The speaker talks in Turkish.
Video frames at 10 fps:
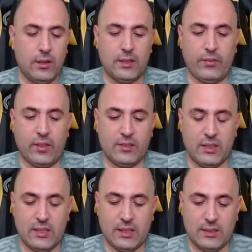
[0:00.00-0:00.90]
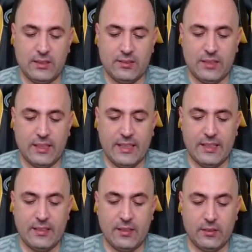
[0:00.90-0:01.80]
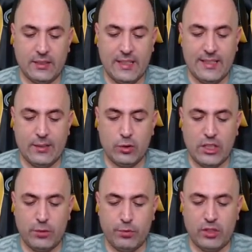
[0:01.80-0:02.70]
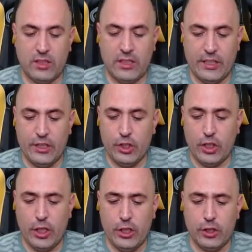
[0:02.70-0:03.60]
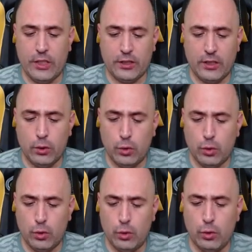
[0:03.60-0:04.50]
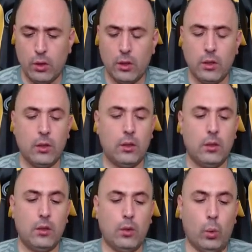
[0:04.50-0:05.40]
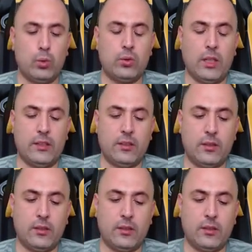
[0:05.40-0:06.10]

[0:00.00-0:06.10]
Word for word: Defansa dikkatliyiz. Harry Kane. Tehlike henüz geçmiş değil. Harry Kane direkten döndü. Offside.